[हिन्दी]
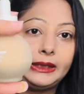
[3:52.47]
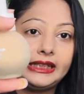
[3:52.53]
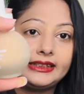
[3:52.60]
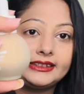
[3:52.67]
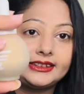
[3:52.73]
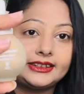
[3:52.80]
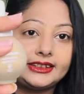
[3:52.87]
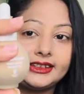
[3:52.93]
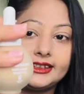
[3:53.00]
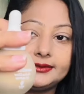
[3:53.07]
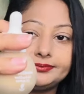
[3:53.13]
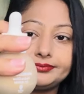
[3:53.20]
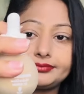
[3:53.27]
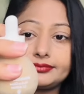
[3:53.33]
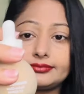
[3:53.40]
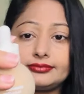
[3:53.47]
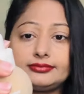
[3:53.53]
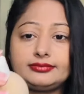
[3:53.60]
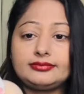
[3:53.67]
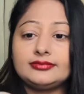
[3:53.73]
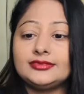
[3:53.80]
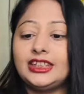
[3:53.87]
पैकेजिंग है
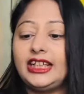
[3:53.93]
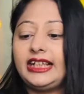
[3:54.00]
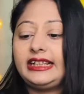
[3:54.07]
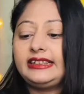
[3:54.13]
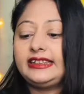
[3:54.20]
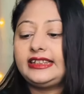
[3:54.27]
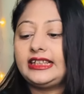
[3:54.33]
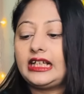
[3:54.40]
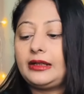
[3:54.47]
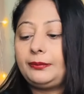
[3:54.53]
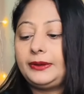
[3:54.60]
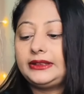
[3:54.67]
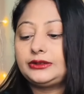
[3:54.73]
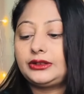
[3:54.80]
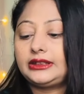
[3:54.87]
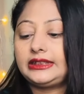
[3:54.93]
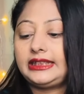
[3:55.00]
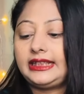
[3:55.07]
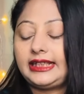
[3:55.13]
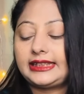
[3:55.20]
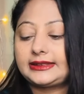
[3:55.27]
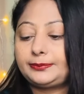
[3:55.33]
एंड यहाँ पे जो है ना
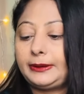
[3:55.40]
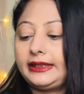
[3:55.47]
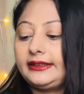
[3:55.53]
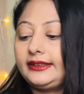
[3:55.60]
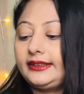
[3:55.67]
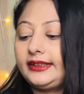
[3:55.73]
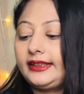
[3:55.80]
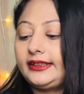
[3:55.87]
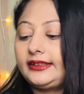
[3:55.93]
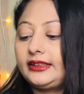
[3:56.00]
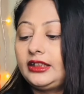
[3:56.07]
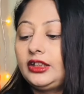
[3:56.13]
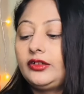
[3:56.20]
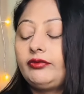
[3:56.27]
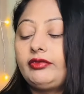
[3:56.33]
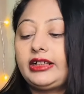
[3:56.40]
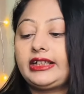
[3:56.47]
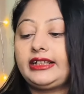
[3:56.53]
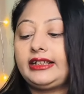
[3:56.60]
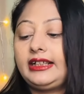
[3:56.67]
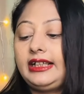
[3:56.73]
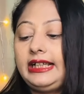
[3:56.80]
एक्सपायरी डेट
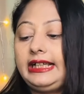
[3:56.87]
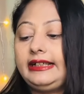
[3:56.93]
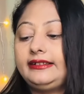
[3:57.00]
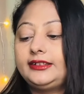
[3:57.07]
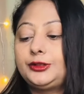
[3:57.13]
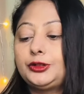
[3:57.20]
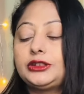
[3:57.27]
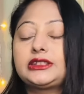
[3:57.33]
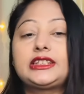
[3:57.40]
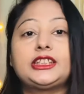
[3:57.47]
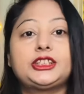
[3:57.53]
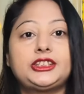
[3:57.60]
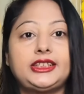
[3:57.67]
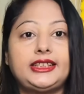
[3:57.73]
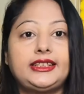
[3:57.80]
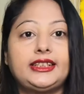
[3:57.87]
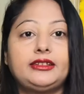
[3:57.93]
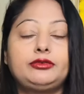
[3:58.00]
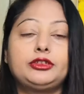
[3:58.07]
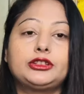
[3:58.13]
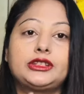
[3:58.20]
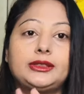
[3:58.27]
वगैरह एंड जो इसका शेड है
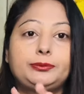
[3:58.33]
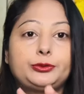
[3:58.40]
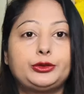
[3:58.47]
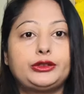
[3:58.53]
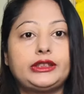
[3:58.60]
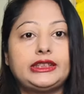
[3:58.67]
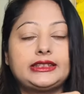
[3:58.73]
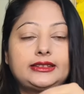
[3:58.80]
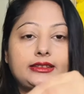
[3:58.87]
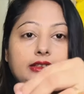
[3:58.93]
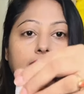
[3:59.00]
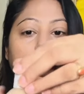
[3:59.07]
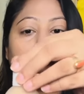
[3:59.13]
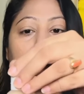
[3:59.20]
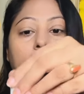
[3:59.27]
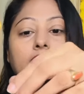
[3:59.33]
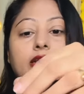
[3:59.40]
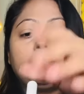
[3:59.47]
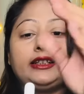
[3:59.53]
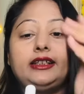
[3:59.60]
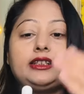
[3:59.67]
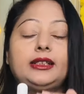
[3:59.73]
वो सब कुछ इस
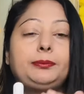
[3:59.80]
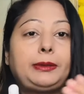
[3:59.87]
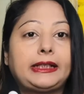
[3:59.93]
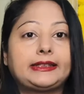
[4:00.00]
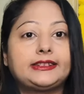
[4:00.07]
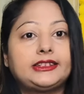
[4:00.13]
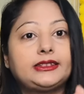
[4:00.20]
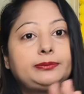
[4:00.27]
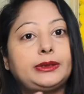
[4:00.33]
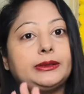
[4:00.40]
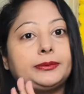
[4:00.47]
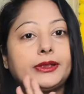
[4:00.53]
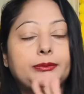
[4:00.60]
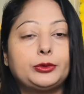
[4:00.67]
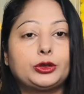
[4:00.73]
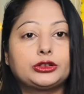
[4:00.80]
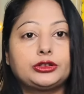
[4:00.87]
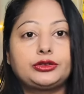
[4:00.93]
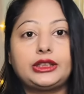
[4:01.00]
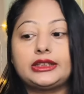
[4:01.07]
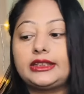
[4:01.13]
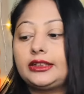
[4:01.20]
इनर पैकेजिंग पे भी
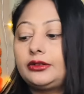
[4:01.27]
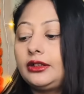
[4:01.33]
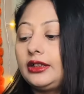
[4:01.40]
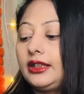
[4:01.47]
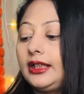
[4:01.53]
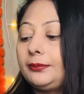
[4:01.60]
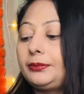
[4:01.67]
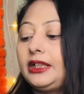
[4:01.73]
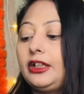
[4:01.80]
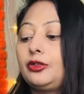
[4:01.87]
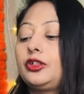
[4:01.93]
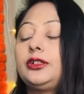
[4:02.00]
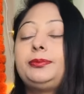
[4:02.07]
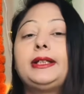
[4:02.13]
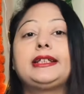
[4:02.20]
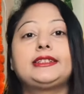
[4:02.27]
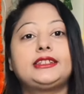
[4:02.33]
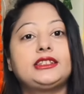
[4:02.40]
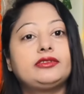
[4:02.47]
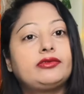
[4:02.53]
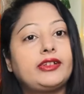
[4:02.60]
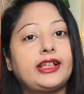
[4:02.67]
मौजूद रहता है तो अगर आपने आउटर
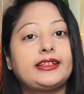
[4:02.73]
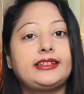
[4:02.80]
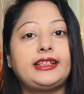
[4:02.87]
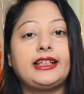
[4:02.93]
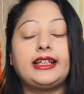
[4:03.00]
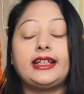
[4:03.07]
पैकेजिंग फेंक दिया